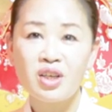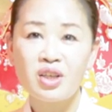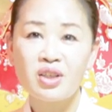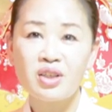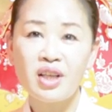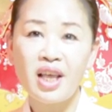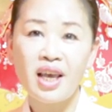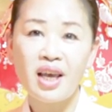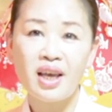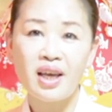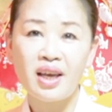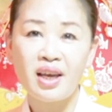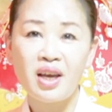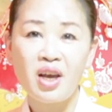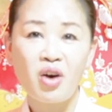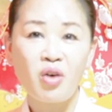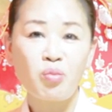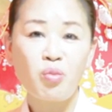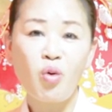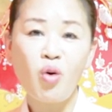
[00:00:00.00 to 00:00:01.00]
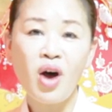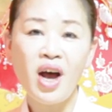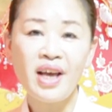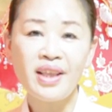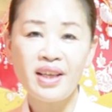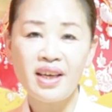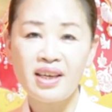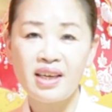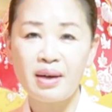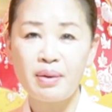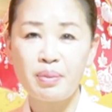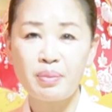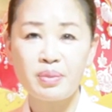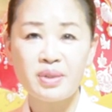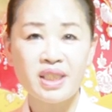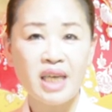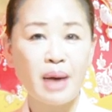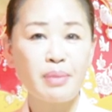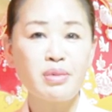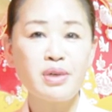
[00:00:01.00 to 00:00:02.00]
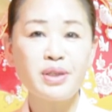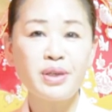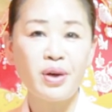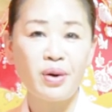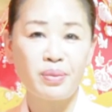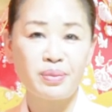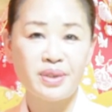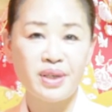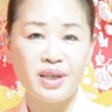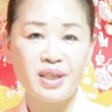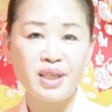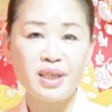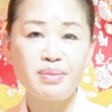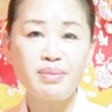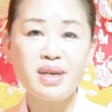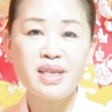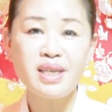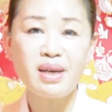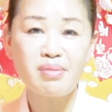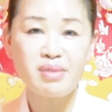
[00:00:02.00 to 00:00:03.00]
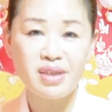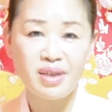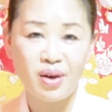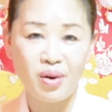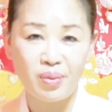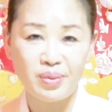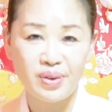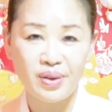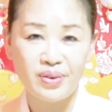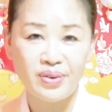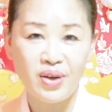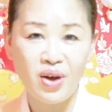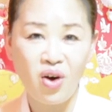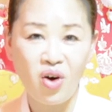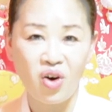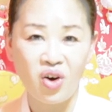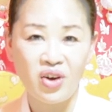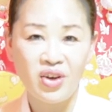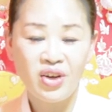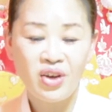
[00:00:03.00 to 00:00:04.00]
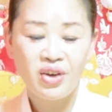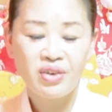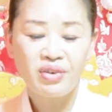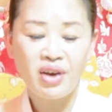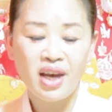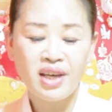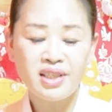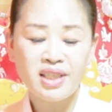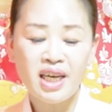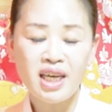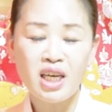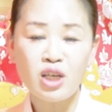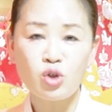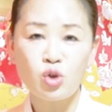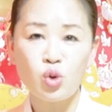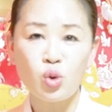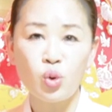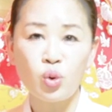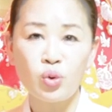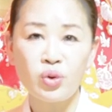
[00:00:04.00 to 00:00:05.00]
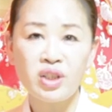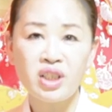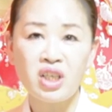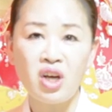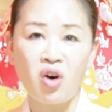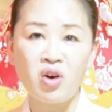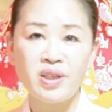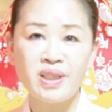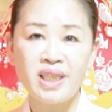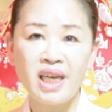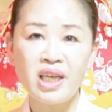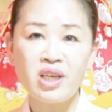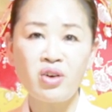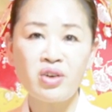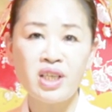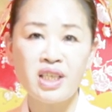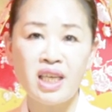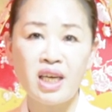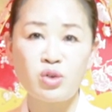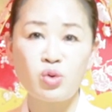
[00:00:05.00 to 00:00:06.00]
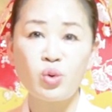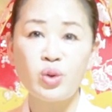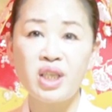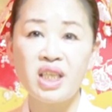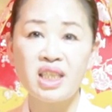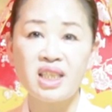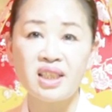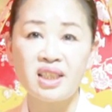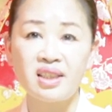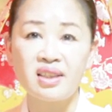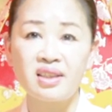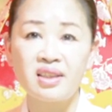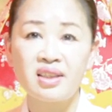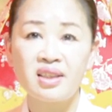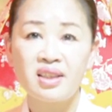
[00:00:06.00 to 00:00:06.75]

네. 뭐 하나 이렇게 잡을 게 없어요. 흠을 잡을 게 없어서 굉장히 좋은 경자년이다, 소띠들.